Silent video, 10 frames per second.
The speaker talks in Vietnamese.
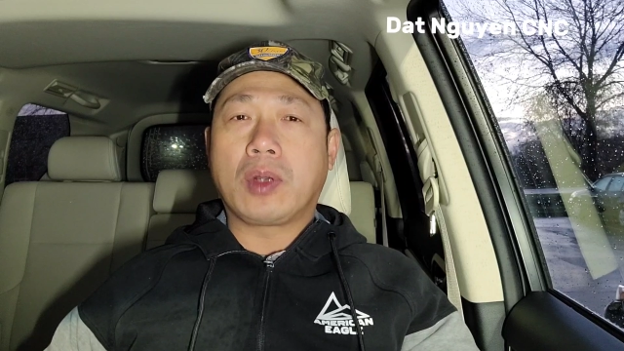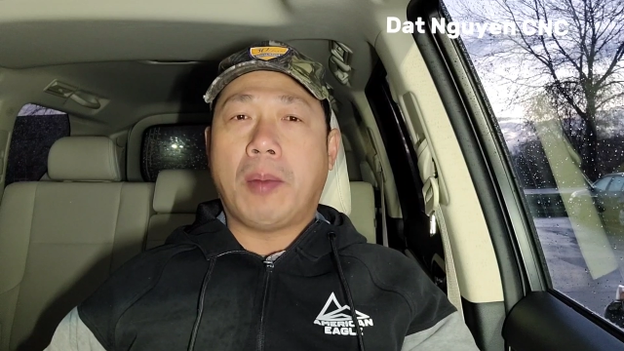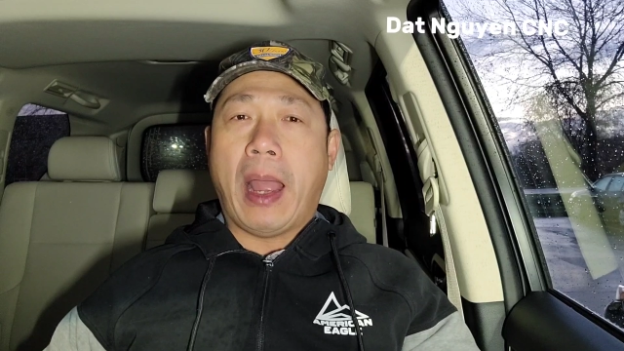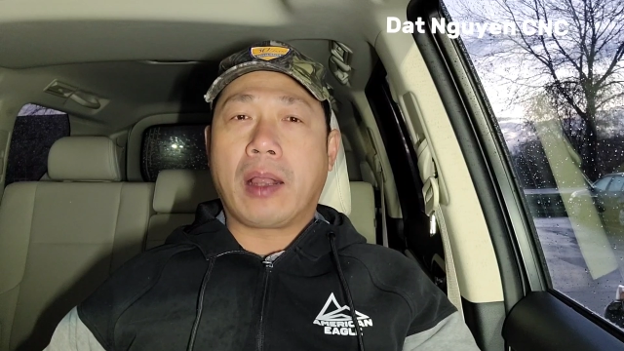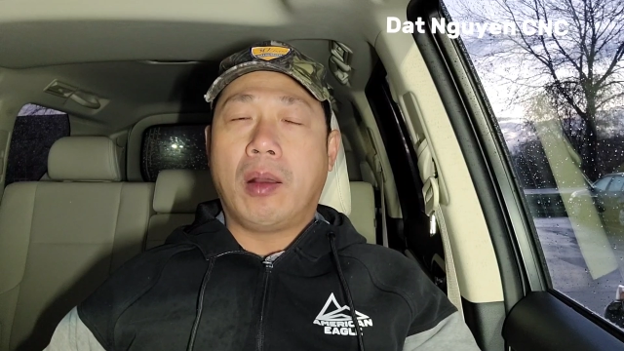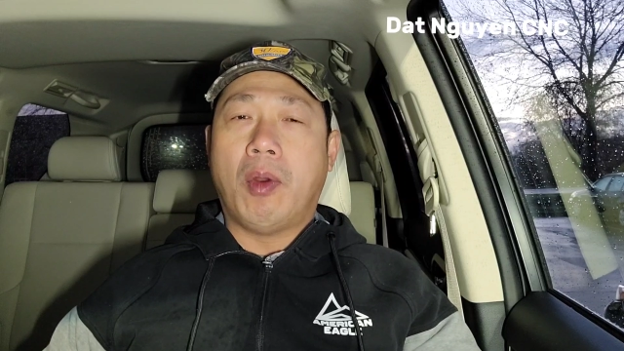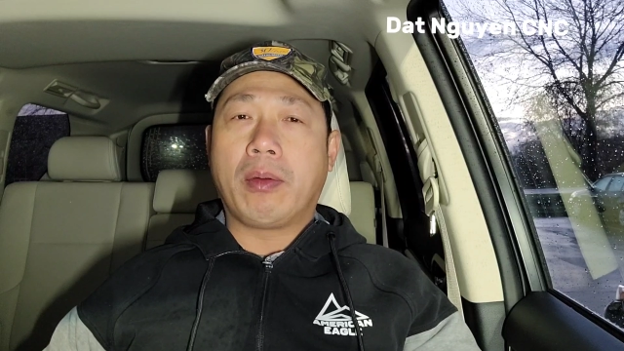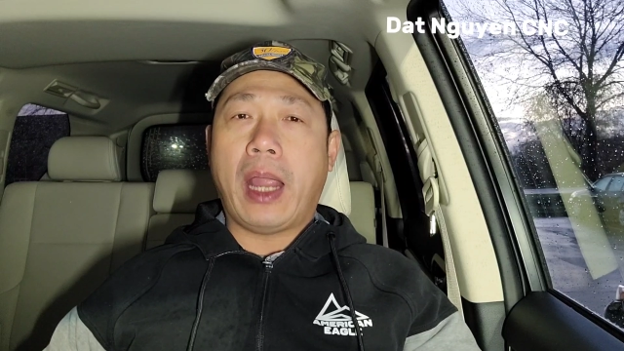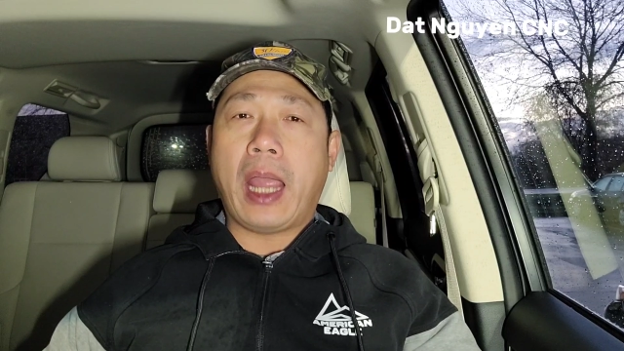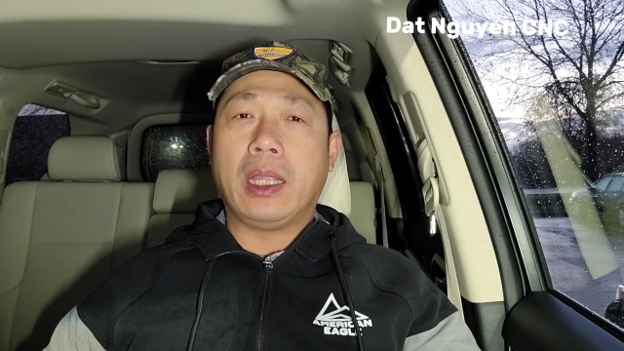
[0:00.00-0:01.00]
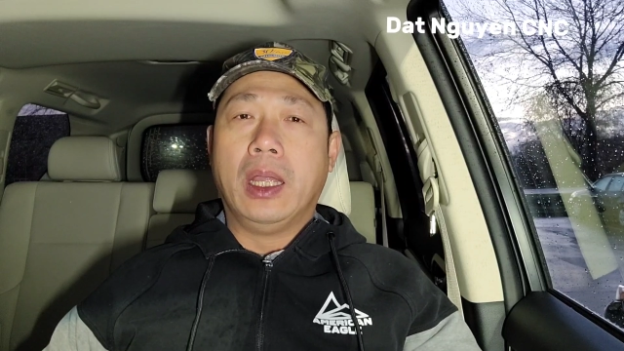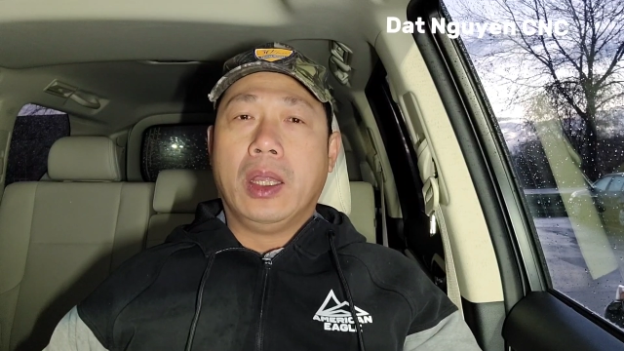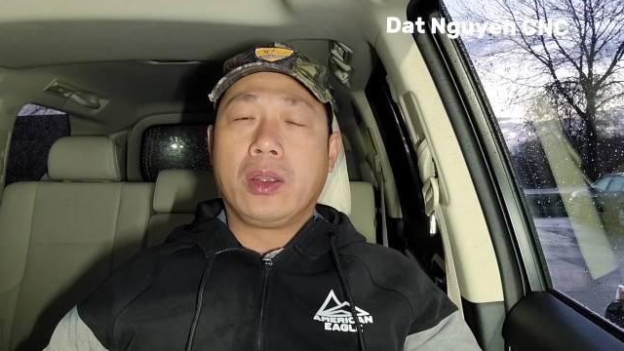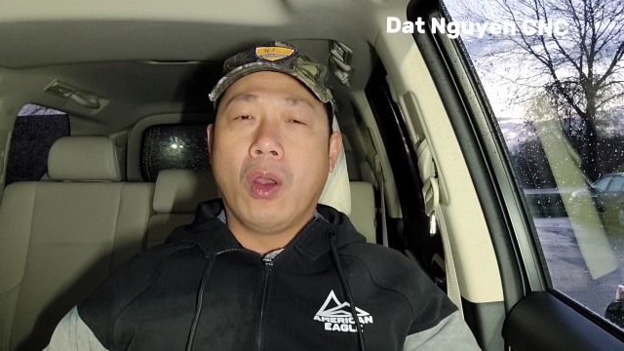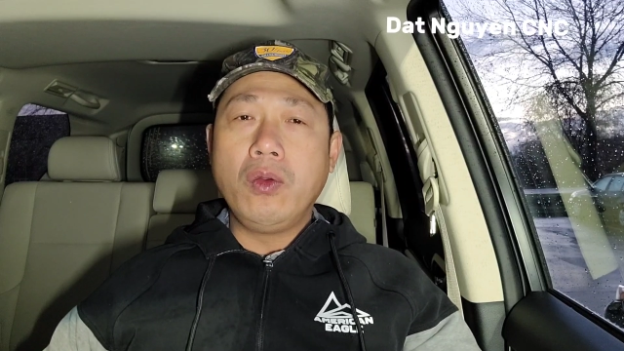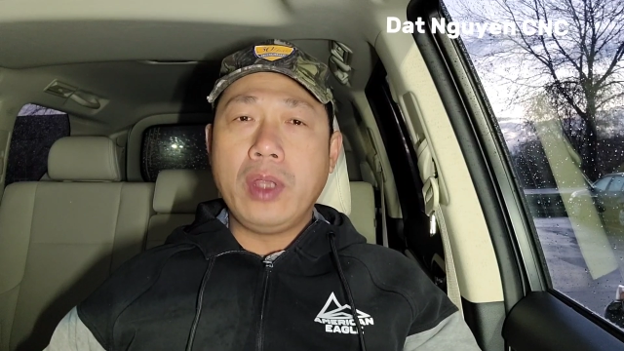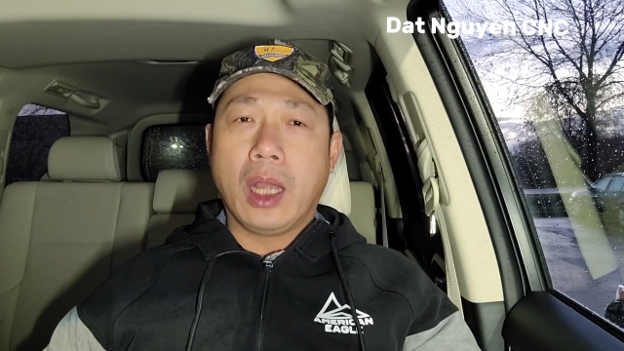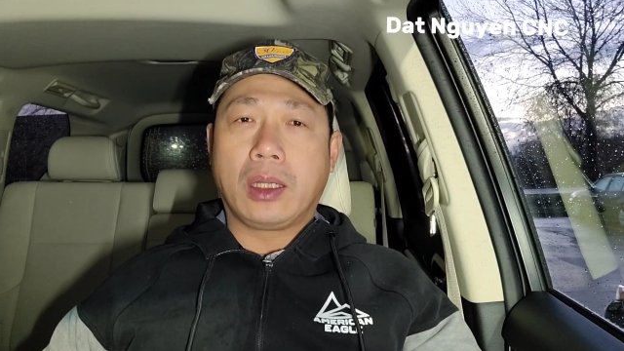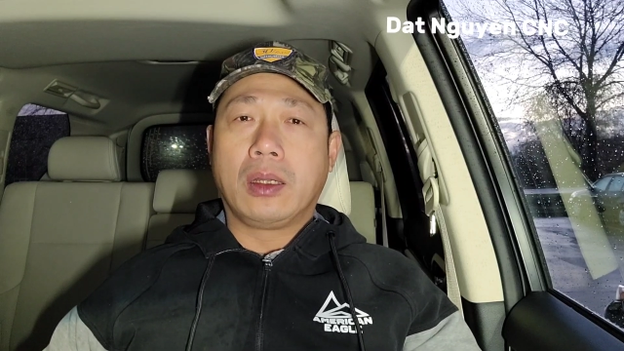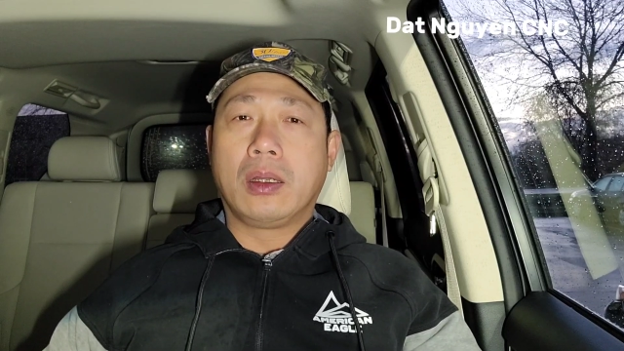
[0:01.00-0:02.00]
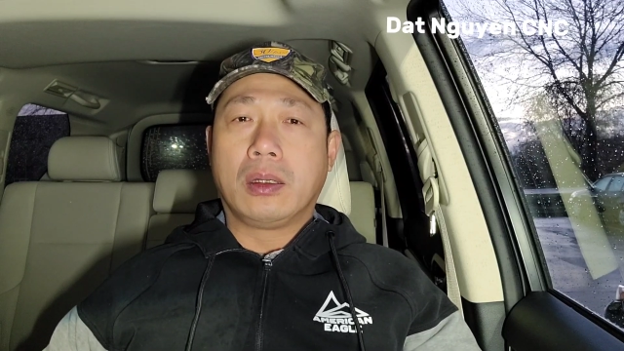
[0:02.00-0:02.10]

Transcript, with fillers: Chúc các bạn có một ngày Chủ nhật